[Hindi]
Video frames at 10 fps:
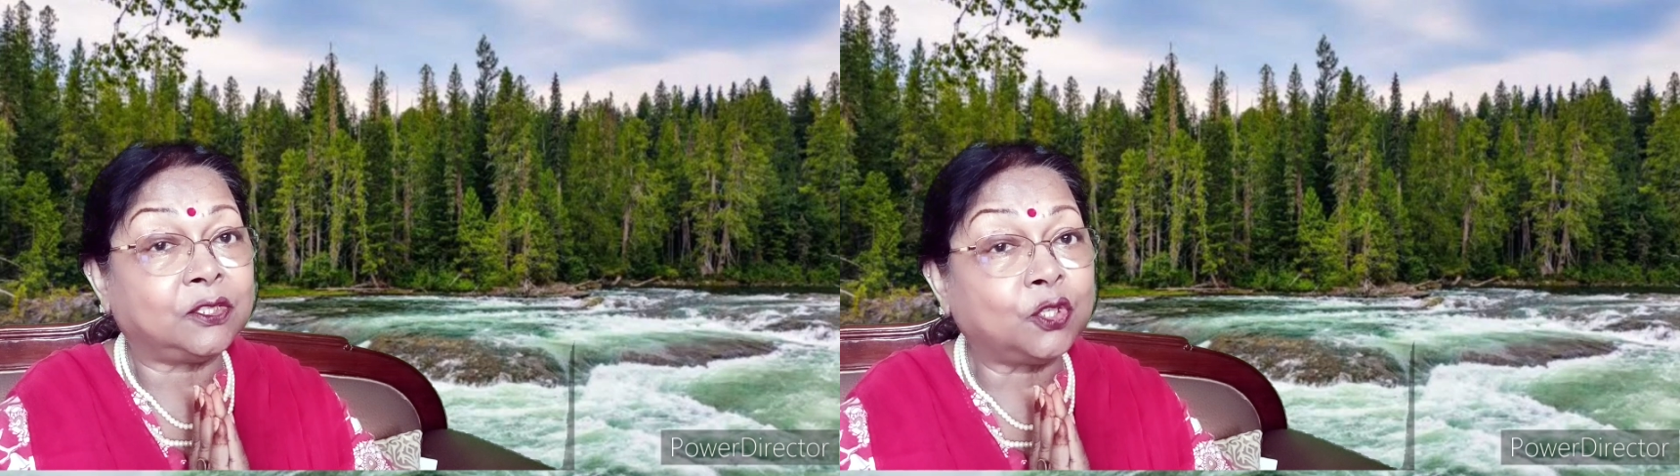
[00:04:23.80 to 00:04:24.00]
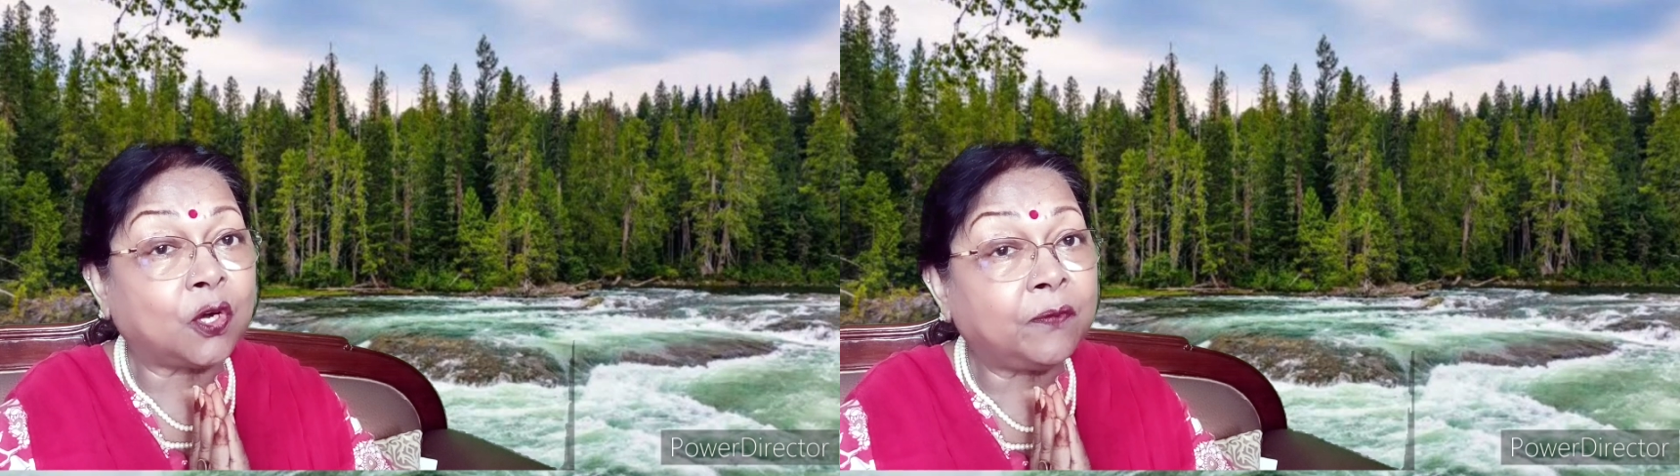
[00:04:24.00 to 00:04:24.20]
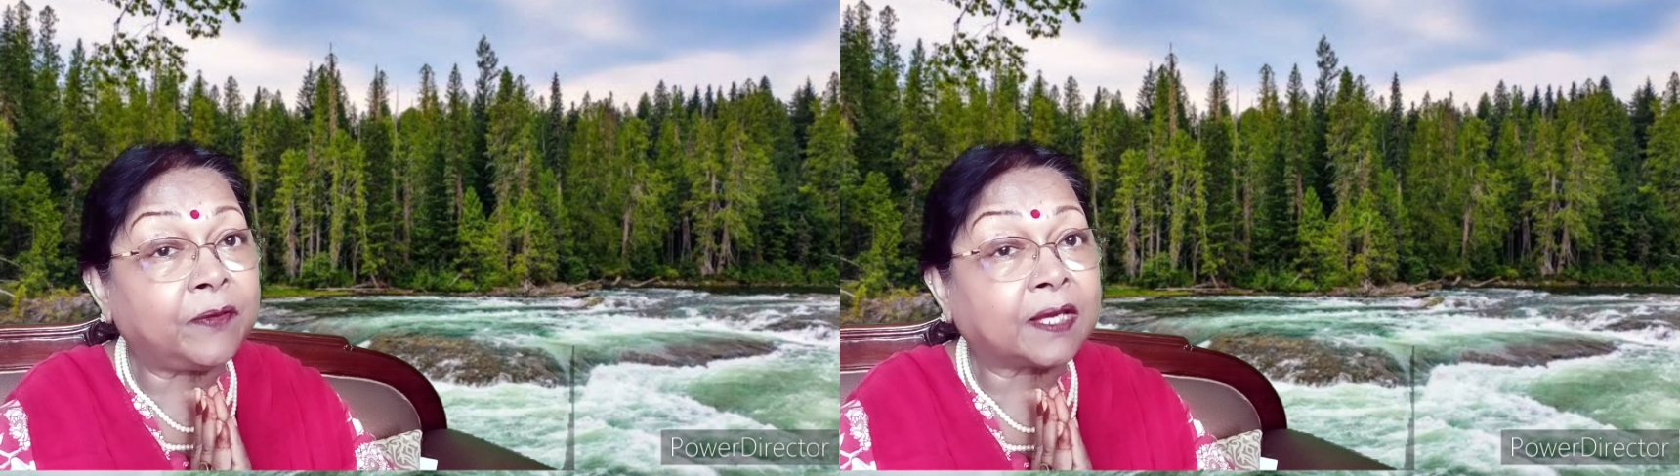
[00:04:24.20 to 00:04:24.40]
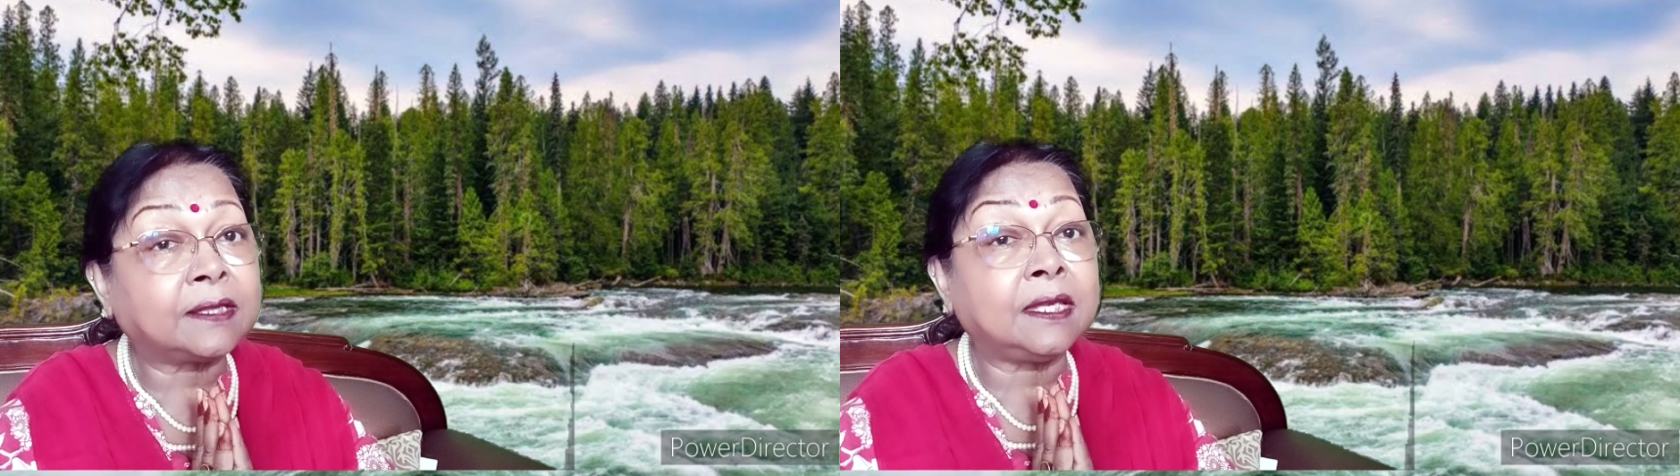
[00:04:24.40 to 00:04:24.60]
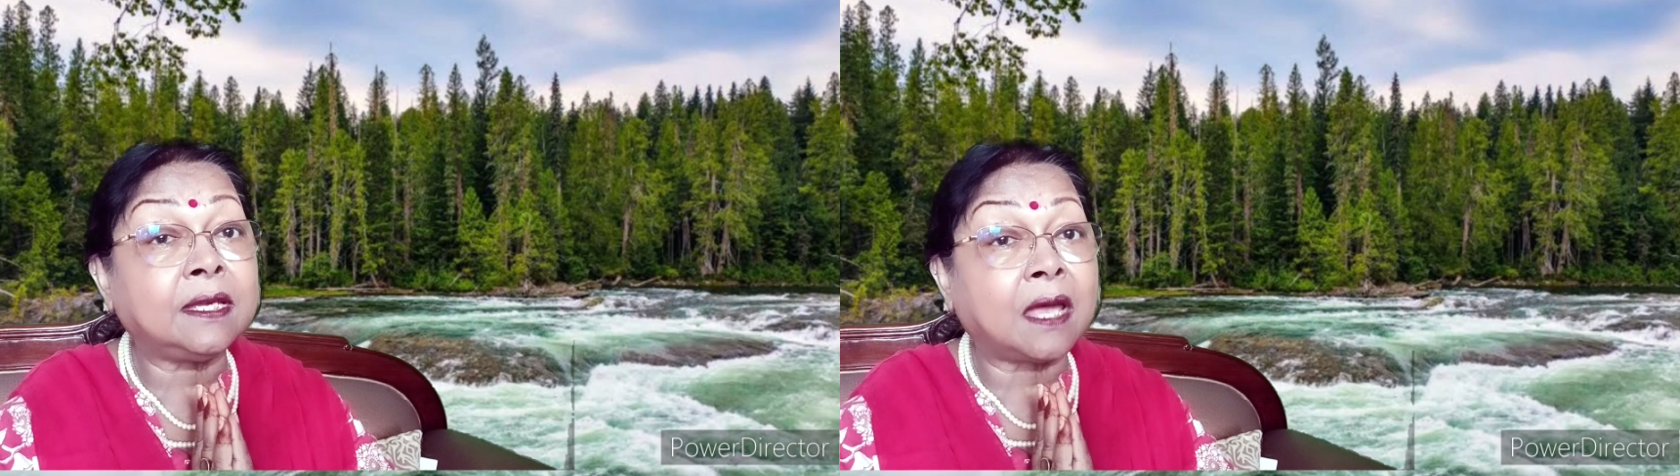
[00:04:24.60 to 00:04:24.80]
जो
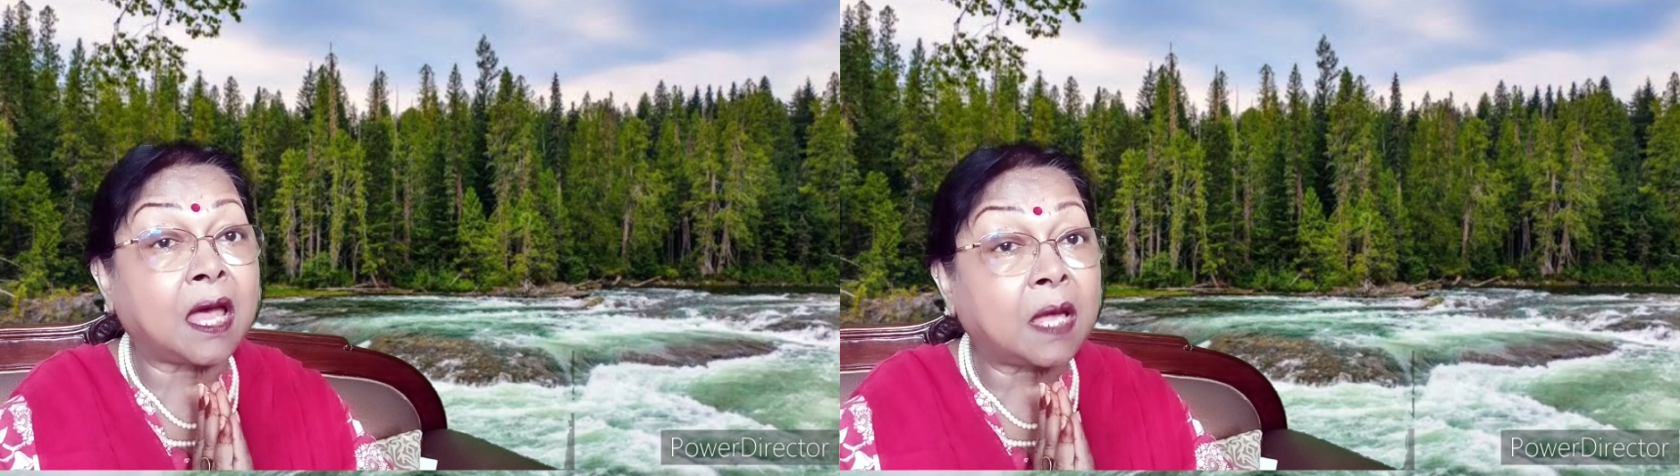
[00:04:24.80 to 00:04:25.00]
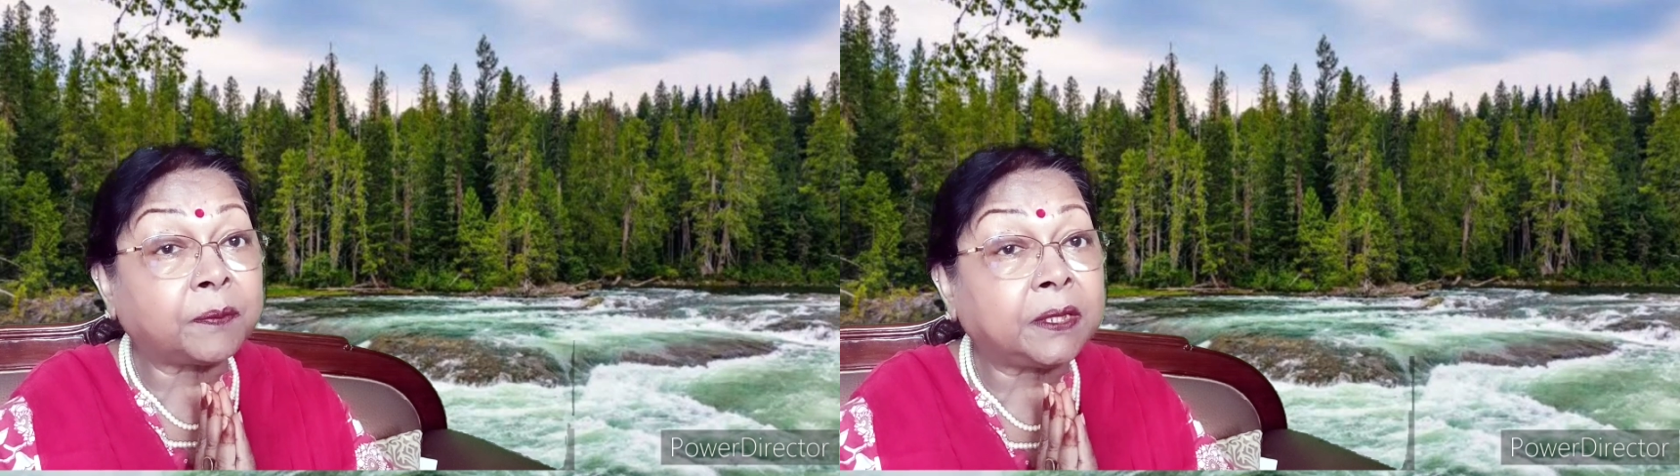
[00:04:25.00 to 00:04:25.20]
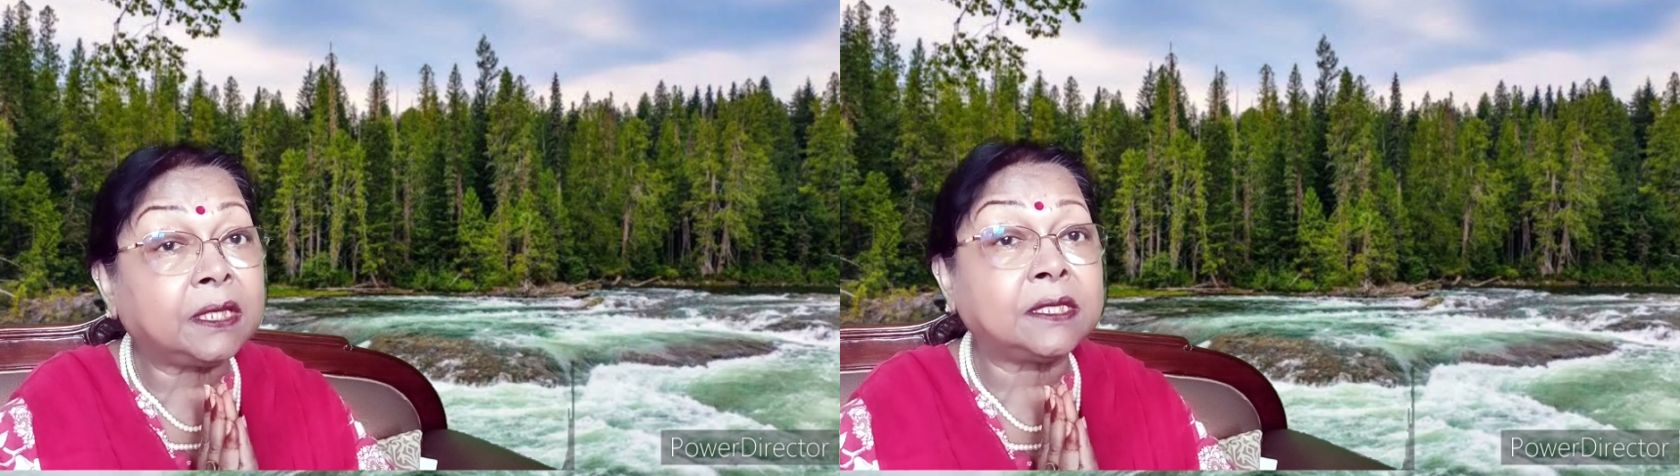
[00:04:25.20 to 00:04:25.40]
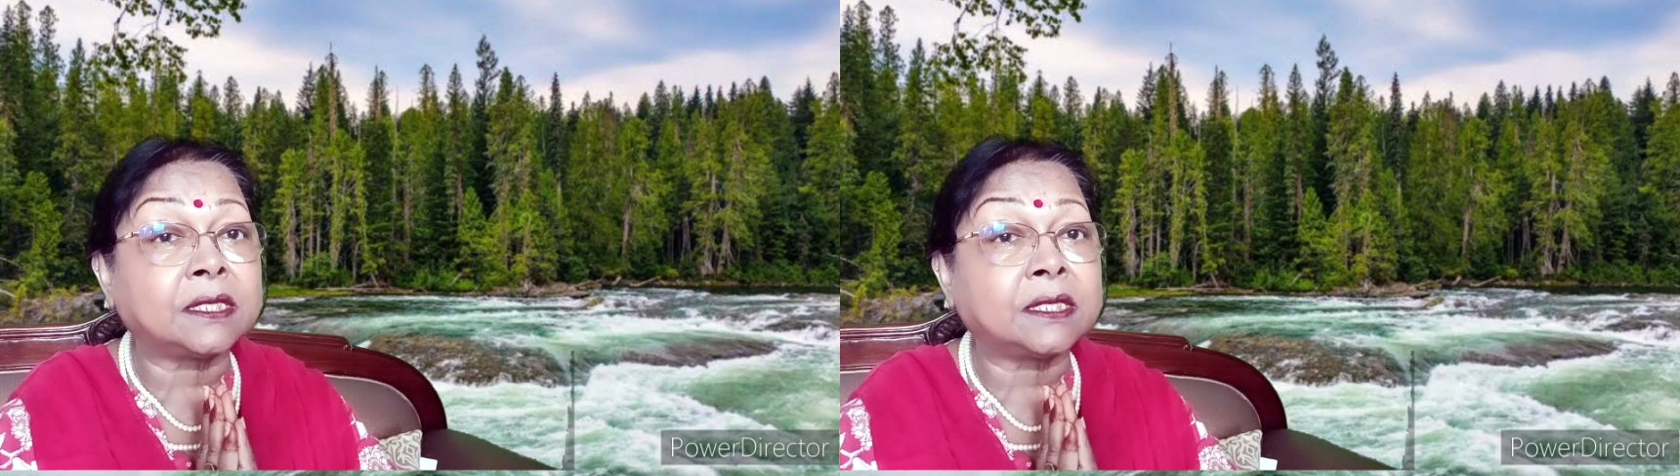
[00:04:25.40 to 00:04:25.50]
व्यक्ति आपकी